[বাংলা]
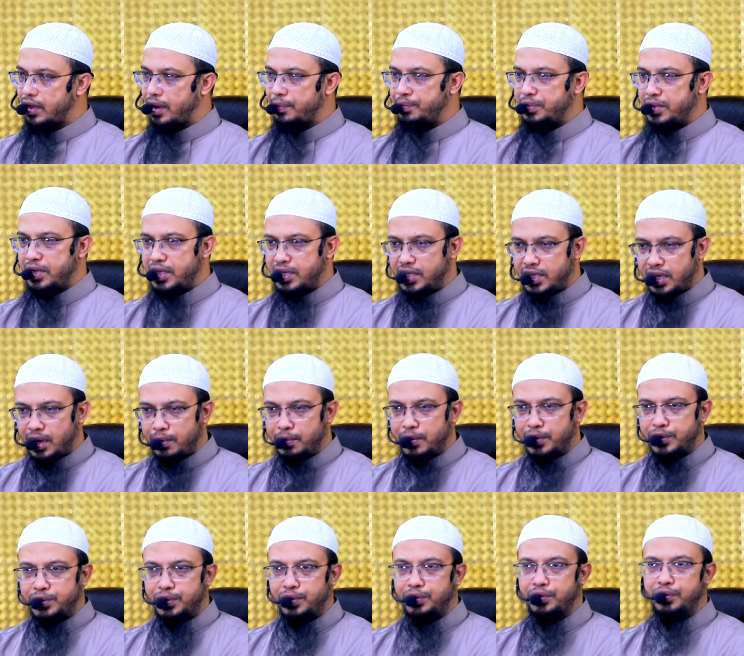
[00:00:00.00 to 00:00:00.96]
আপনি নিজে
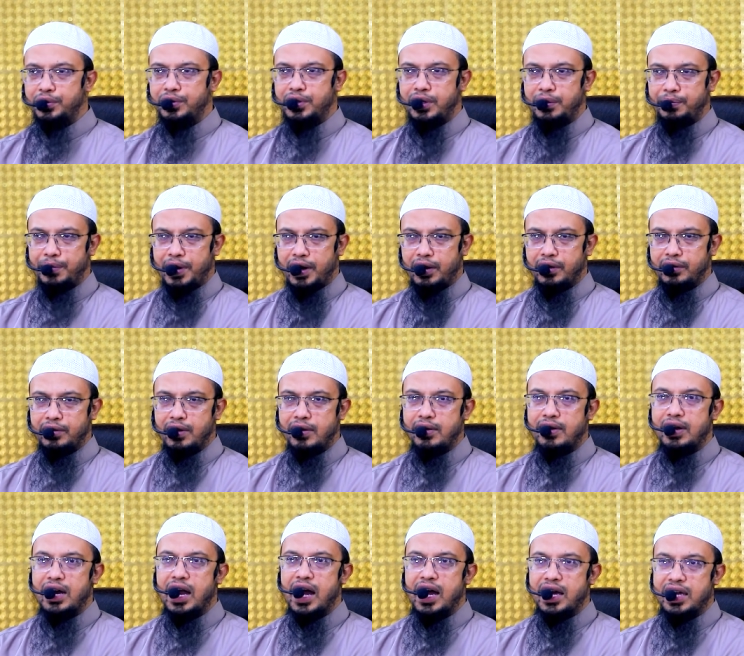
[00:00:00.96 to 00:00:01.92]
আমল শুরু করতে পারেন
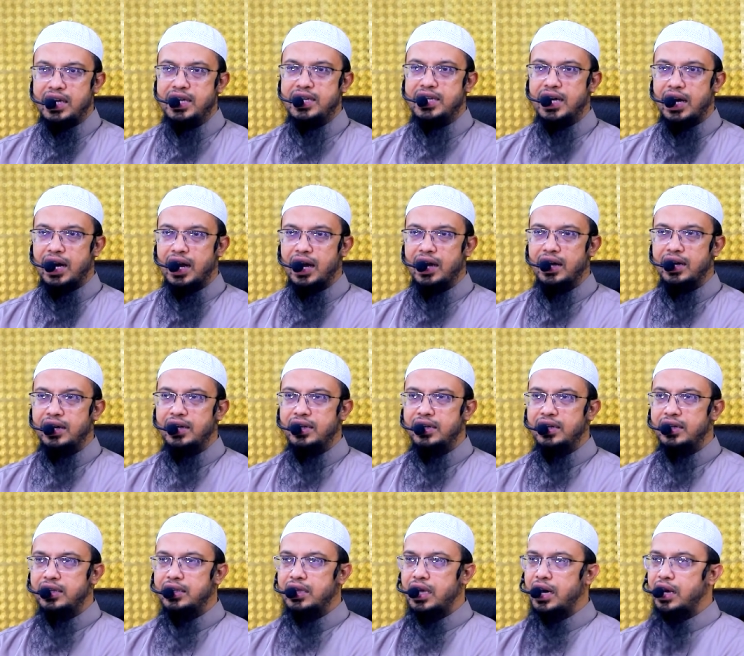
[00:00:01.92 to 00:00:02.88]
কারণ রাখি যারা
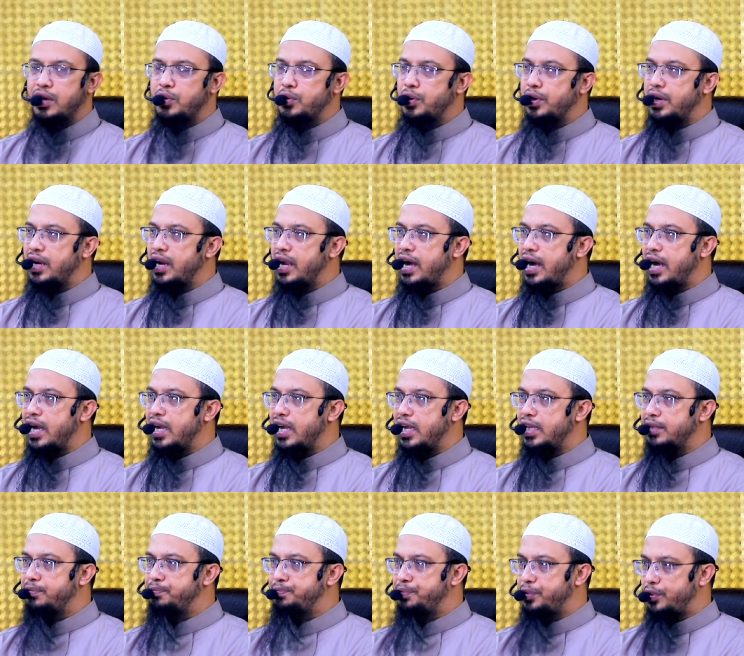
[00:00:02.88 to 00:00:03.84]
তারা কনের
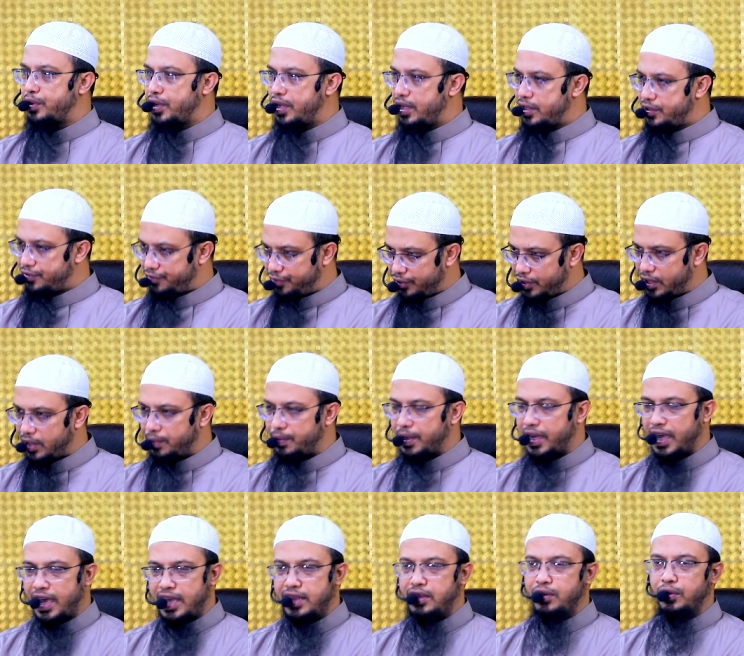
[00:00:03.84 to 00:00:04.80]
আয়াত পড়ে ফু
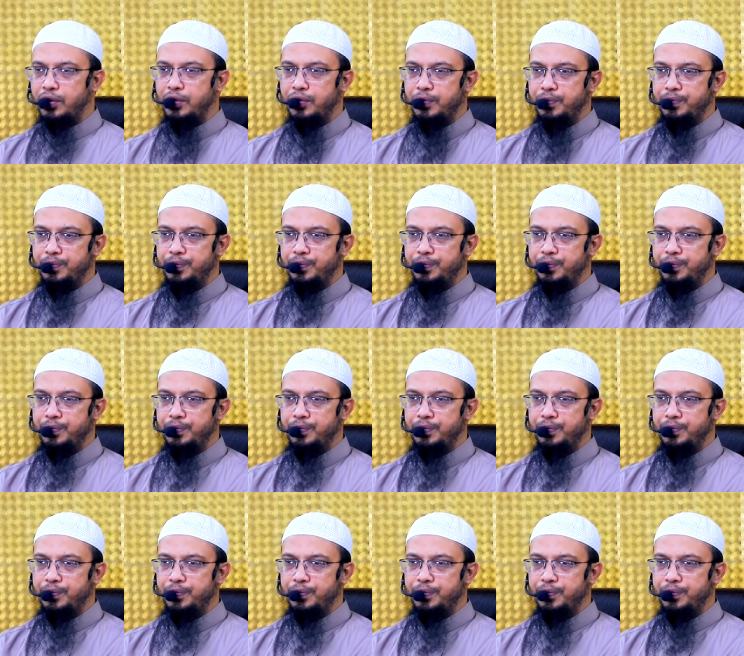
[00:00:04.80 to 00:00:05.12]
দিবে এই তো